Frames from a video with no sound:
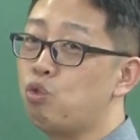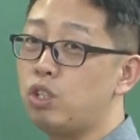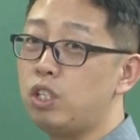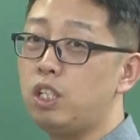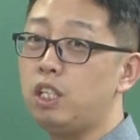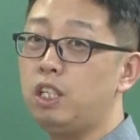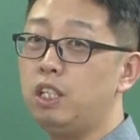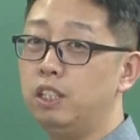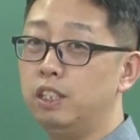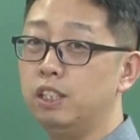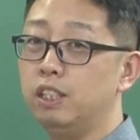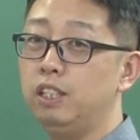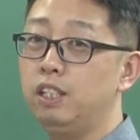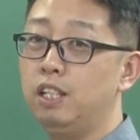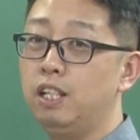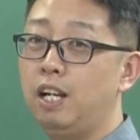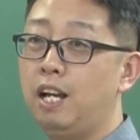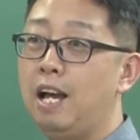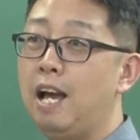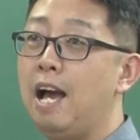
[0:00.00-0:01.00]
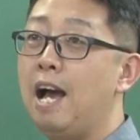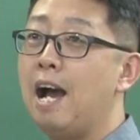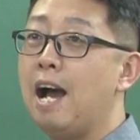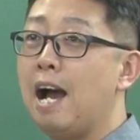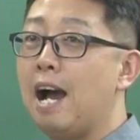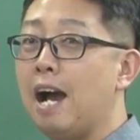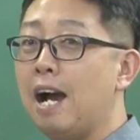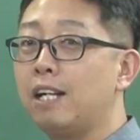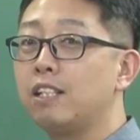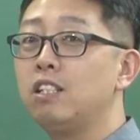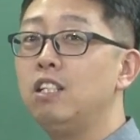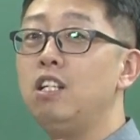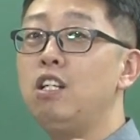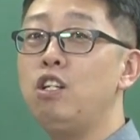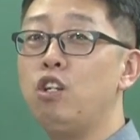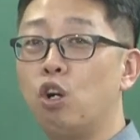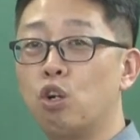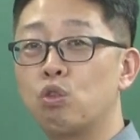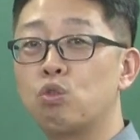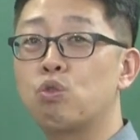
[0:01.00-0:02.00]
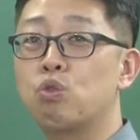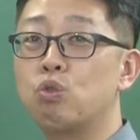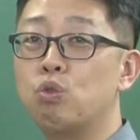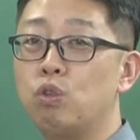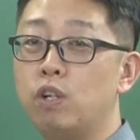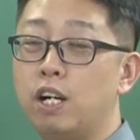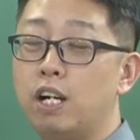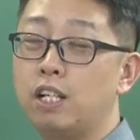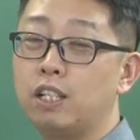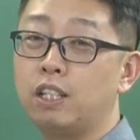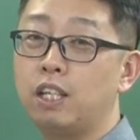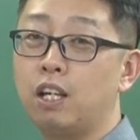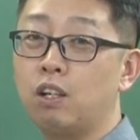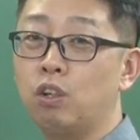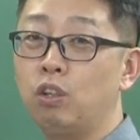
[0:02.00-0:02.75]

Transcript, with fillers: G는 R을 역수로 한 게